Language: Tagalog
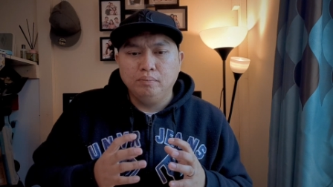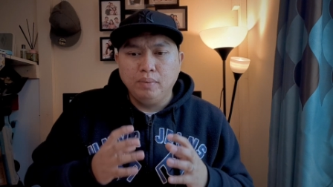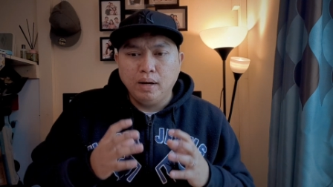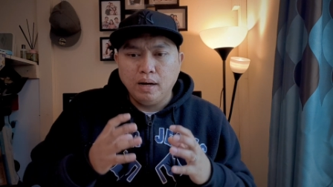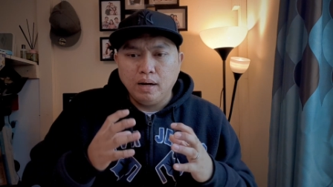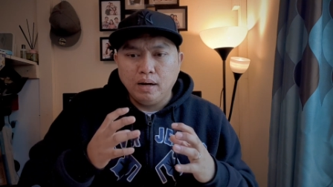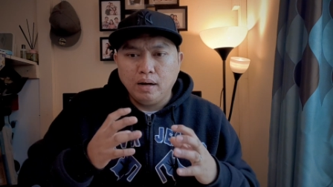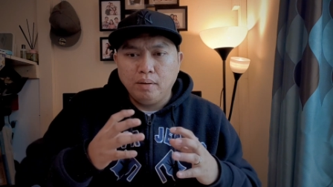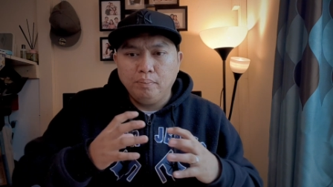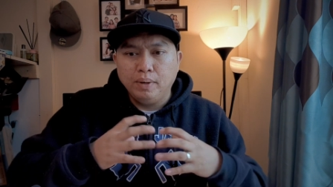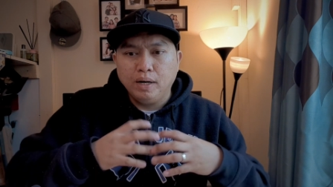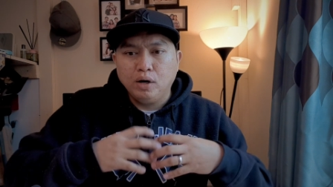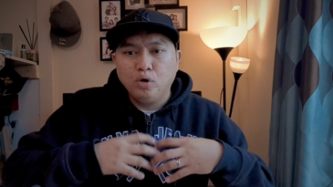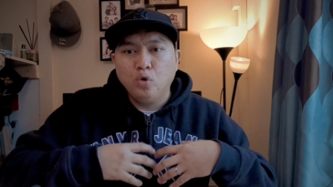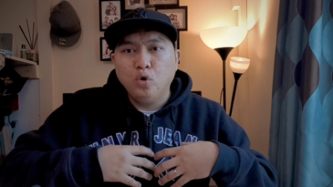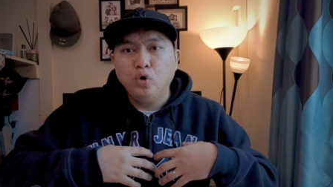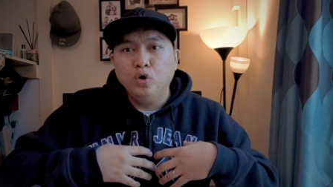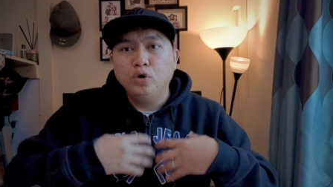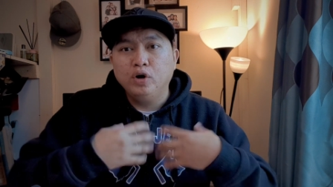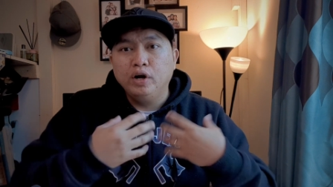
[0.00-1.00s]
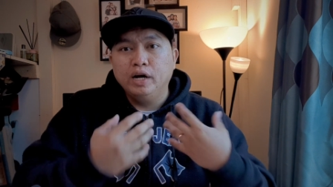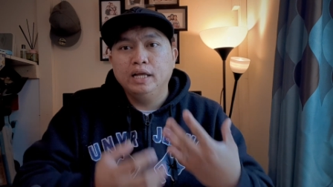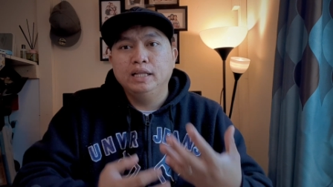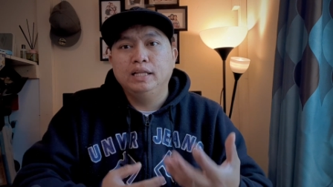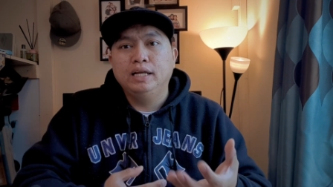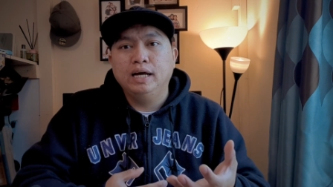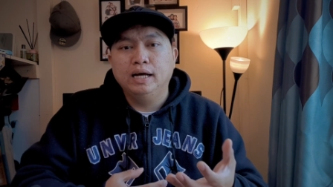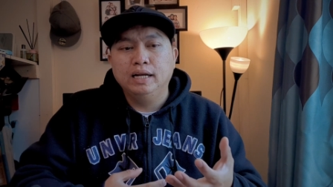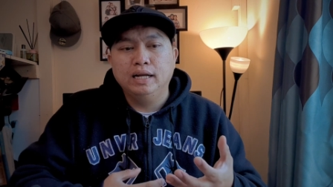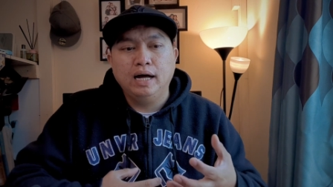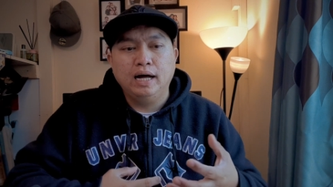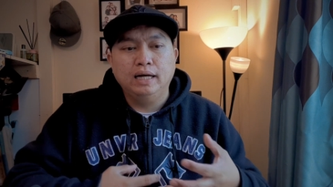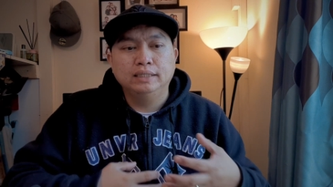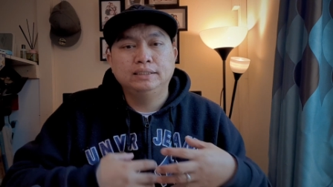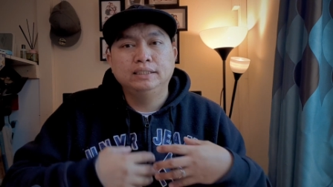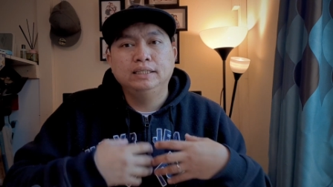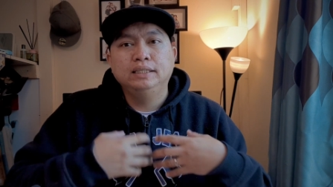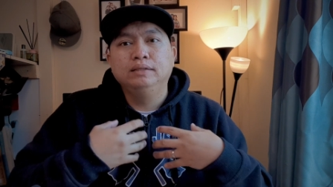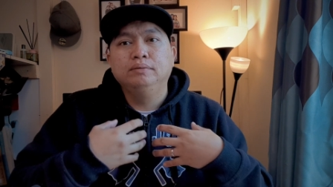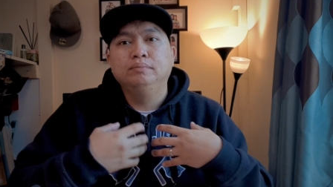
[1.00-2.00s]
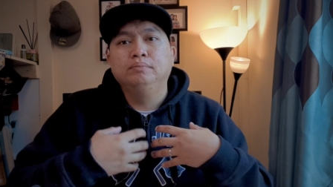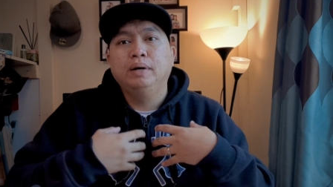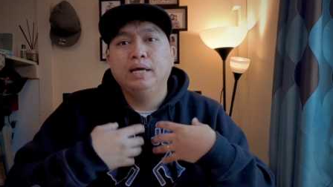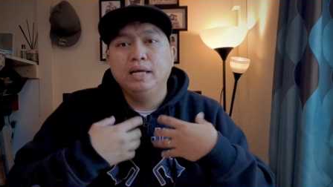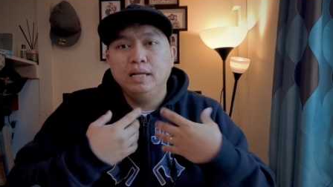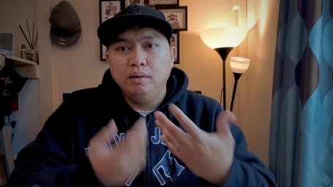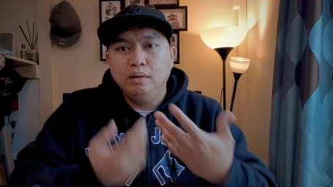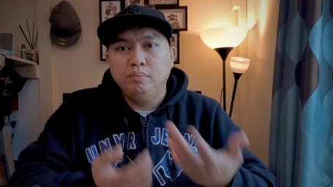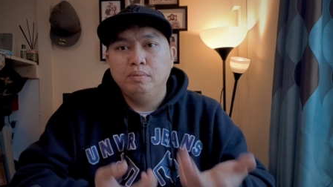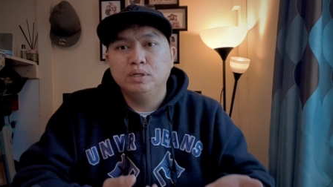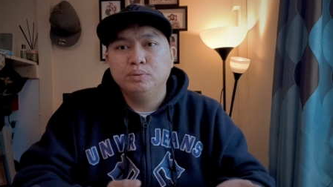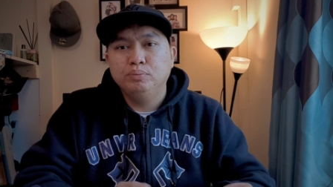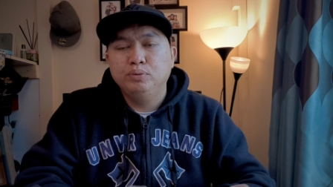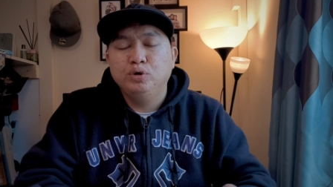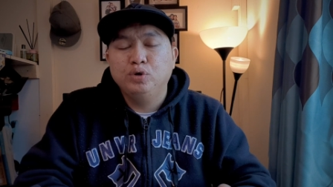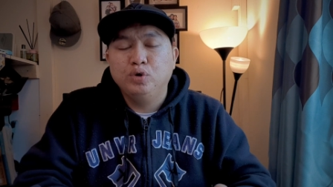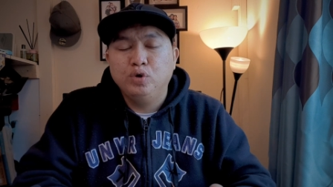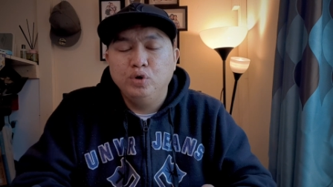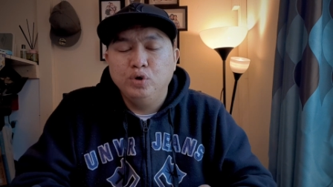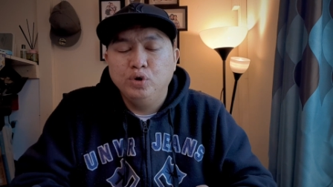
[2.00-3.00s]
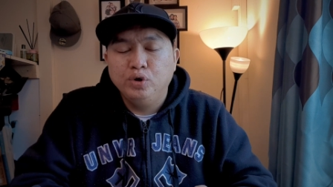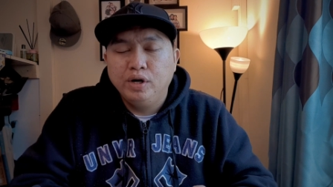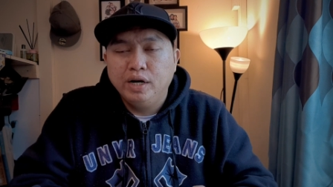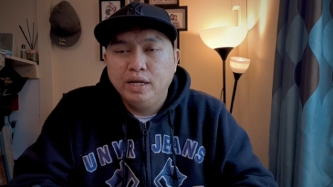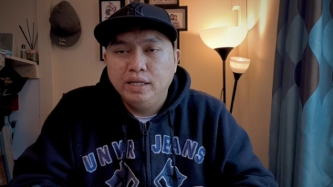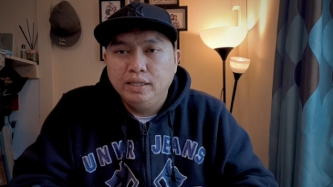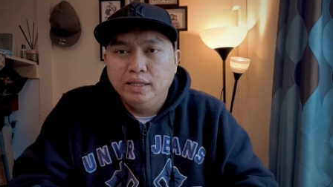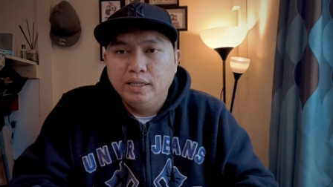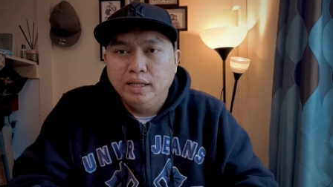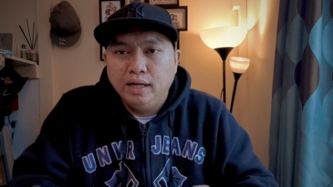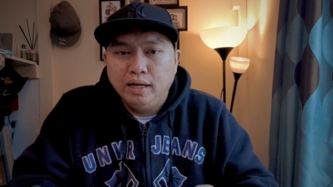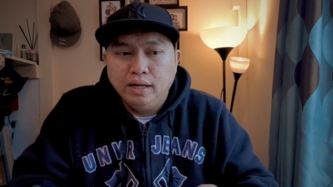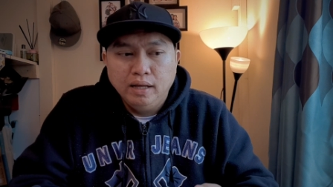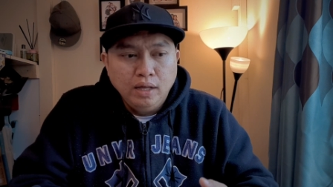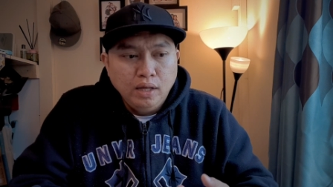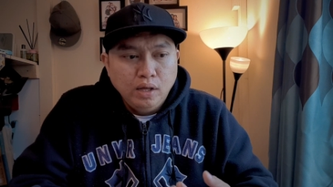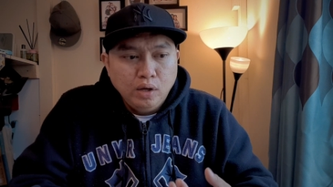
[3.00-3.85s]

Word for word: makakapag color grade ka ng as in mailabas mo yung color grade na